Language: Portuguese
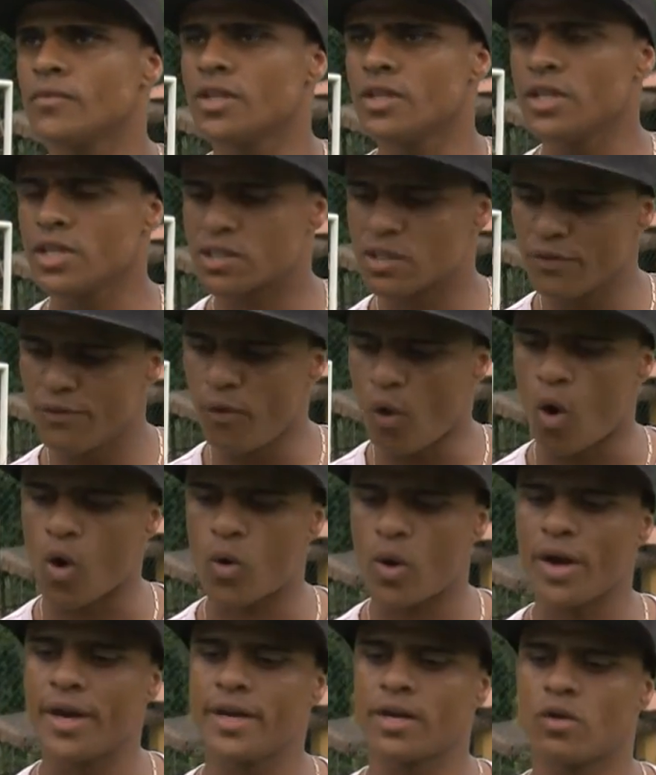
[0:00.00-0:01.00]
nesse
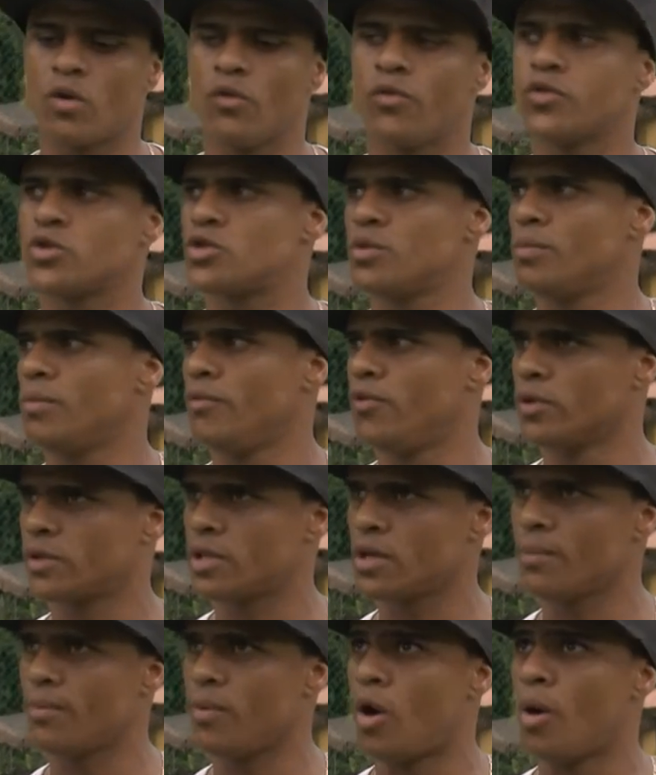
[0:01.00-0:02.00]
foco aí com
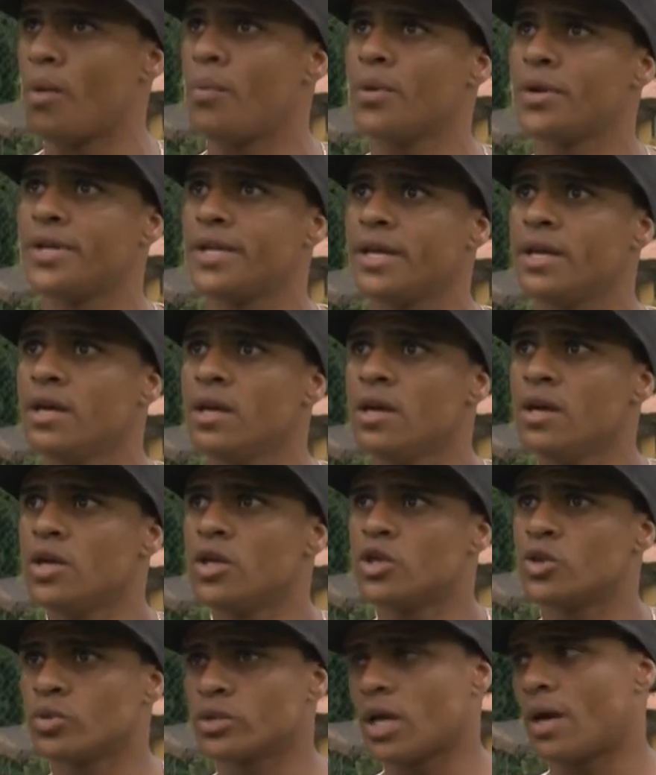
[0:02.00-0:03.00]
futebol, poder
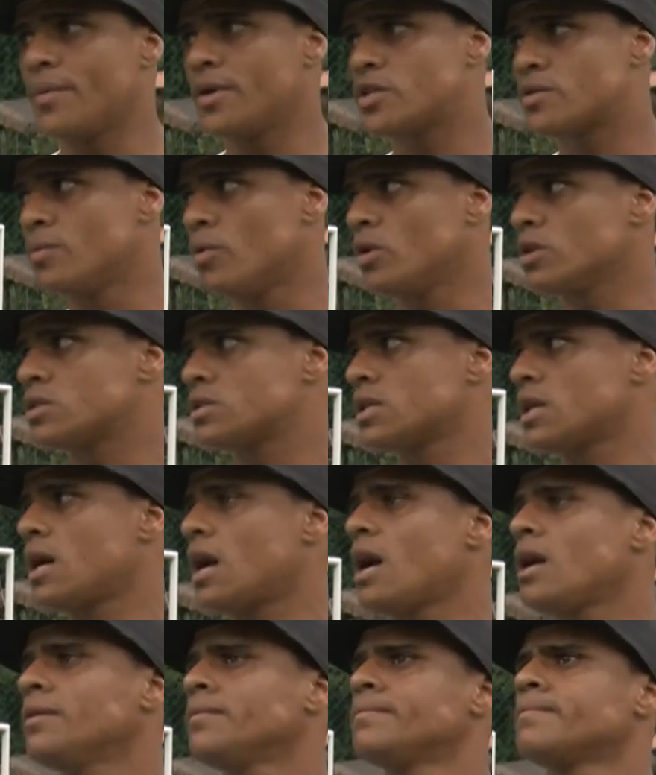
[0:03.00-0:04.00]
juntamente
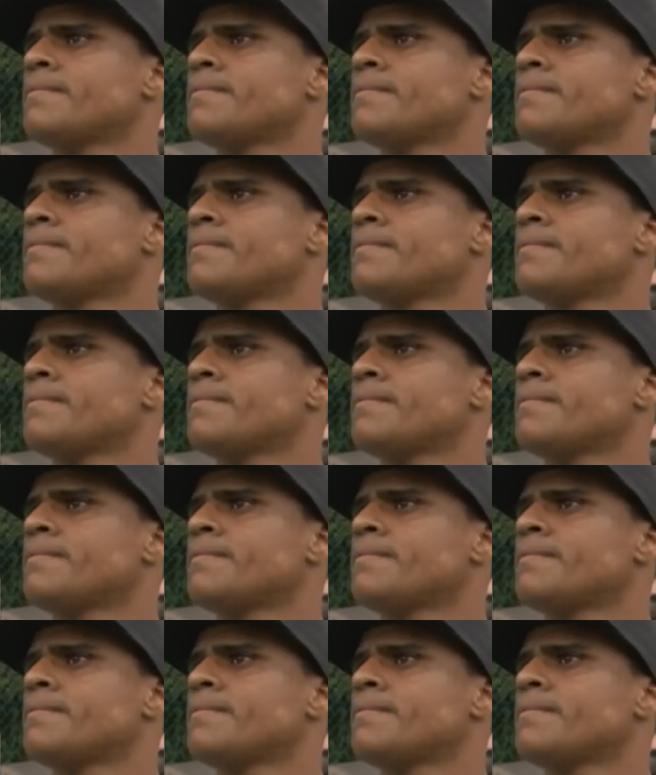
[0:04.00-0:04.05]
mostrar